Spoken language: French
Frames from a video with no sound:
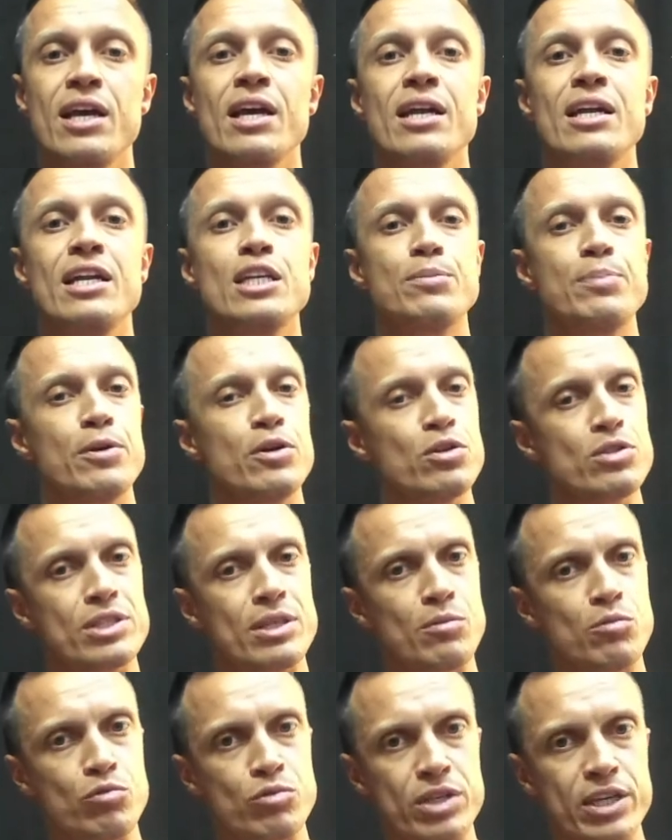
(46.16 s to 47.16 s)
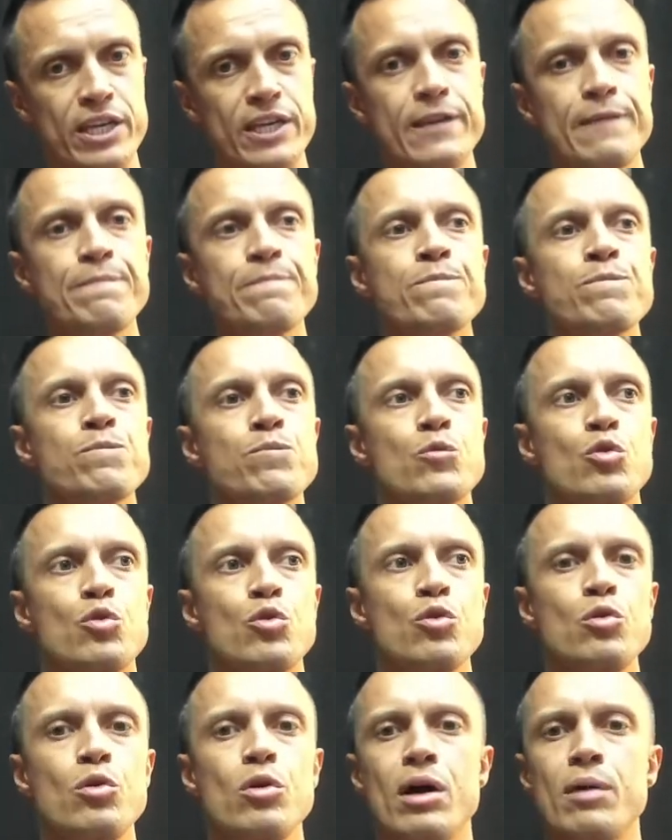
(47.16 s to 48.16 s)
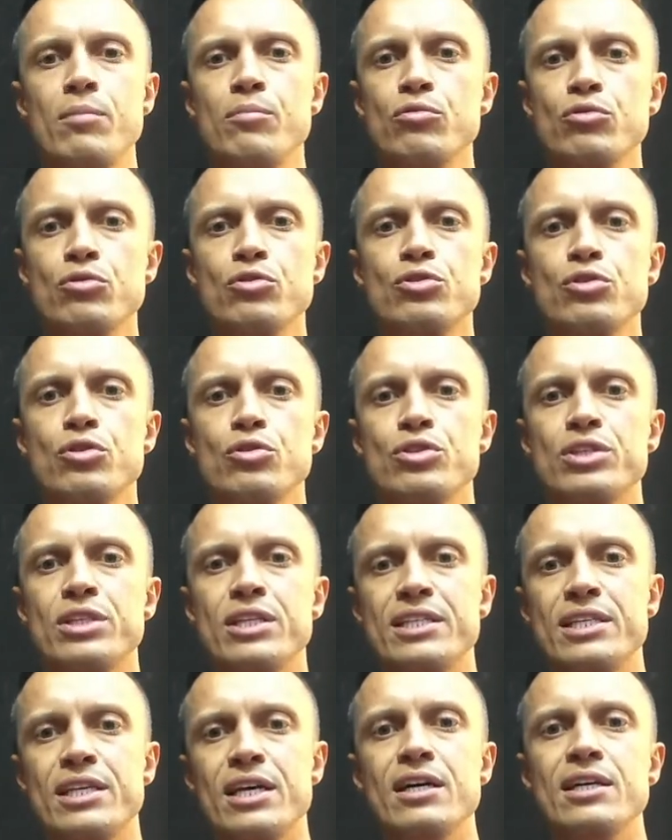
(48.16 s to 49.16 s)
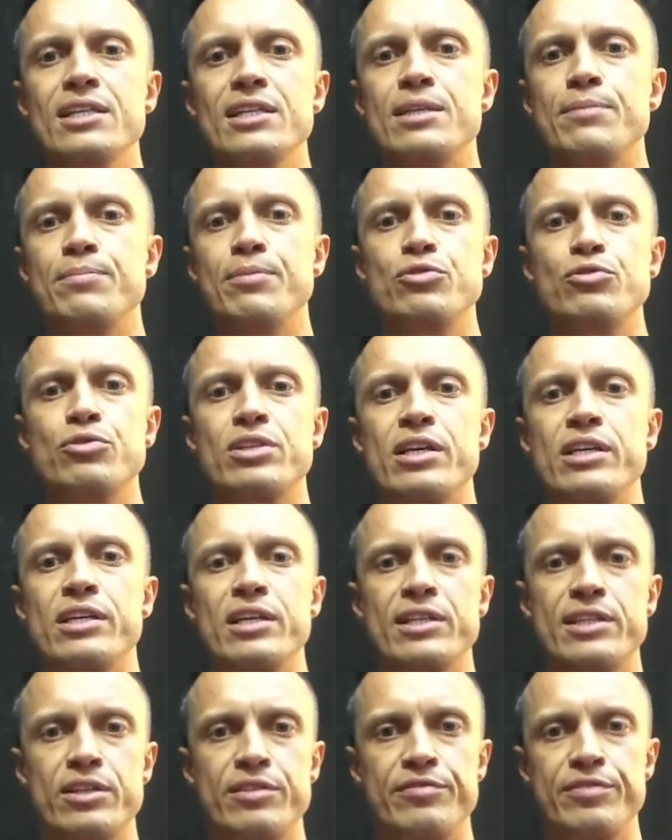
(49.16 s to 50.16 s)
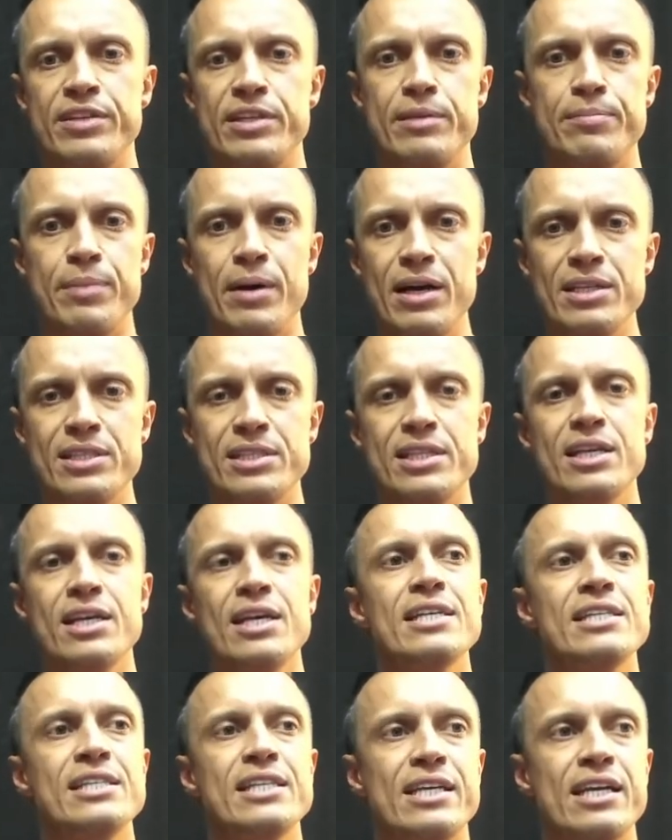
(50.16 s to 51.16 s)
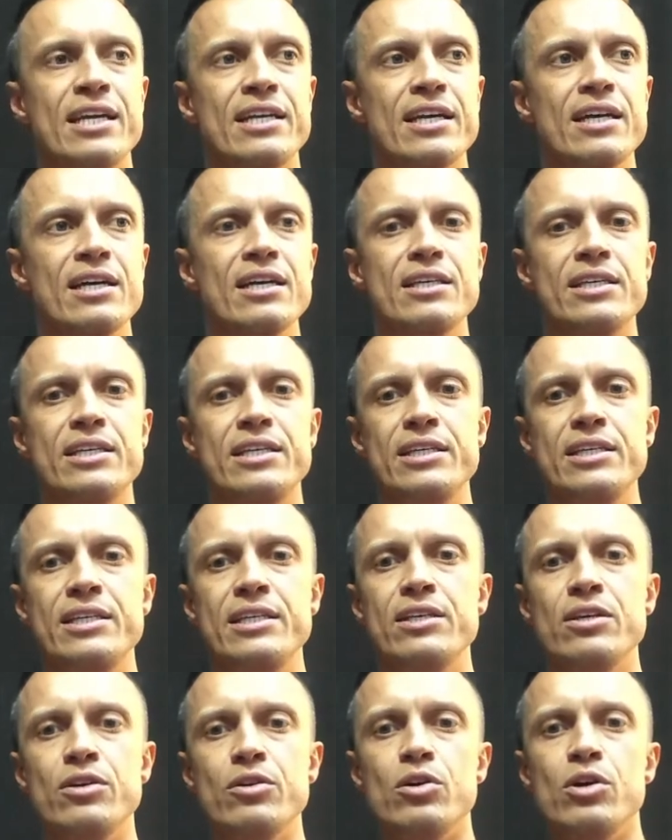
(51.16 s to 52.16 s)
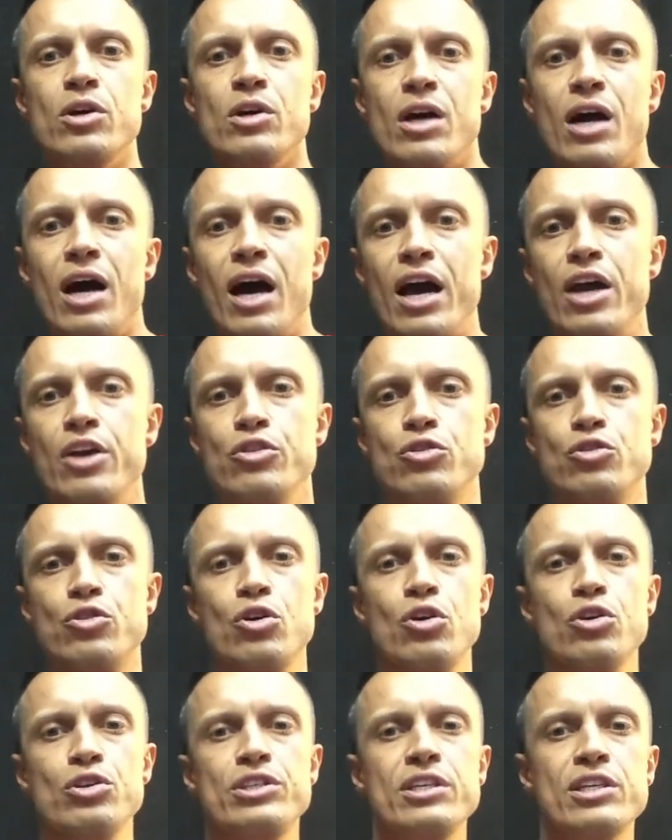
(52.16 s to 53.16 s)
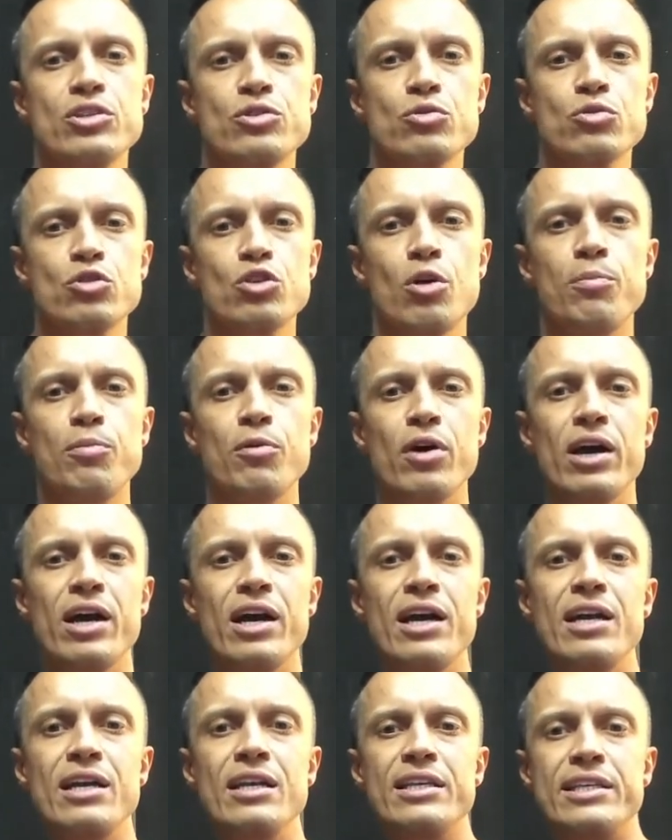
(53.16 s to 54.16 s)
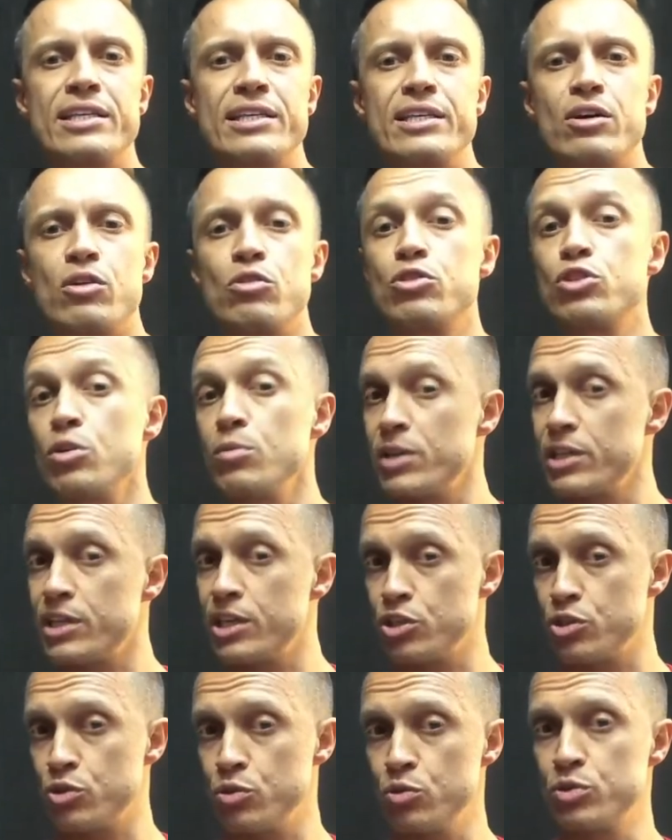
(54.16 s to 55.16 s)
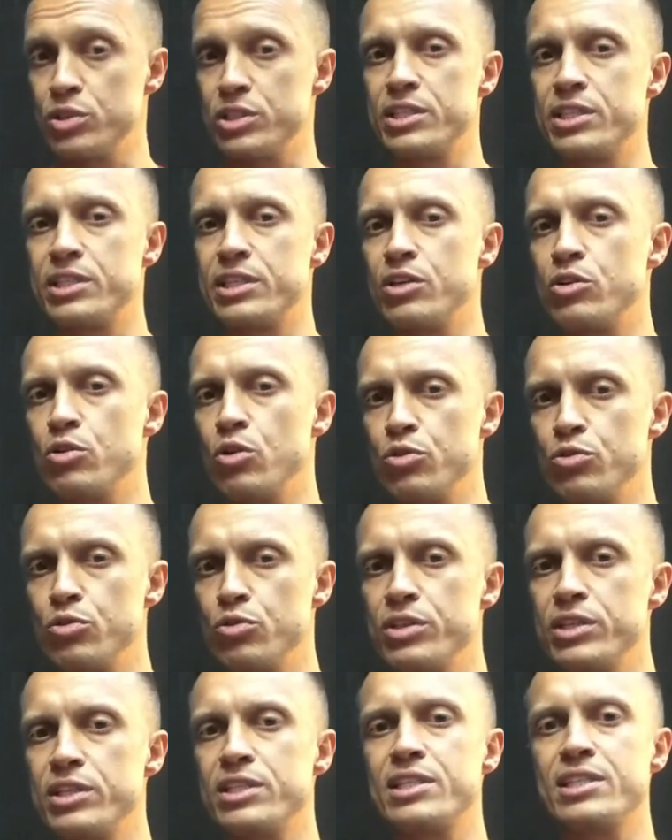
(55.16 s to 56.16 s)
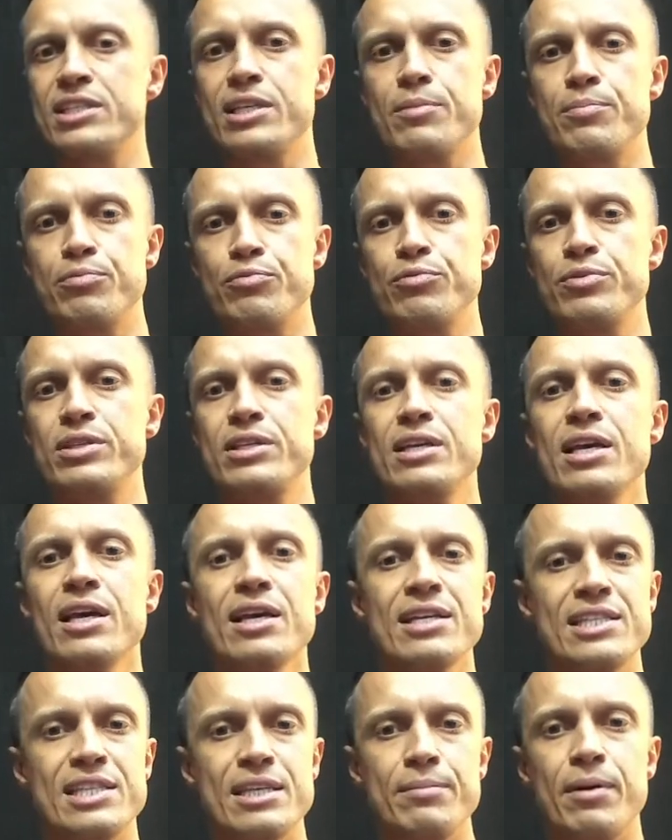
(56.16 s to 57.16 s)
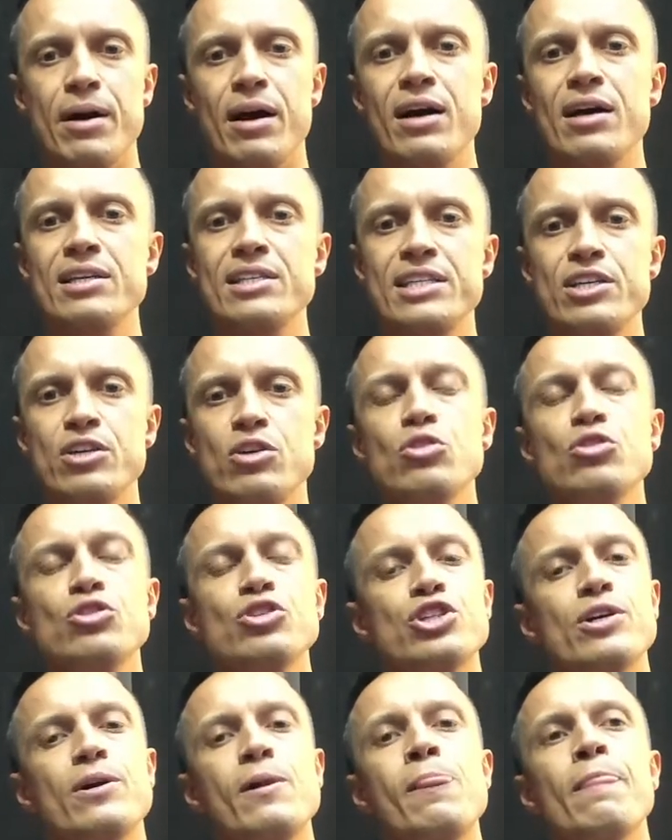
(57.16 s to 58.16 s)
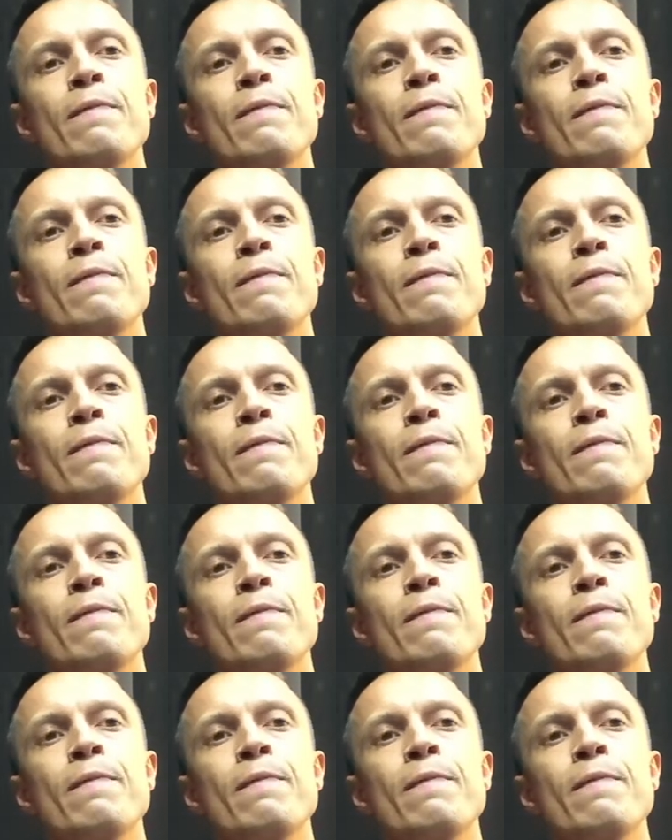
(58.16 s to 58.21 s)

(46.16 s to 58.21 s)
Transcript: L'expérience a montré que un bon danseur de salsa, c'est pas juste quelqu'un qui fait des passes, c'est quelqu'un qui euh, a une coordination corporelle, qui ressemble à quelque chose, qui sait coordonner ses appuis, ses bras, ses hanches.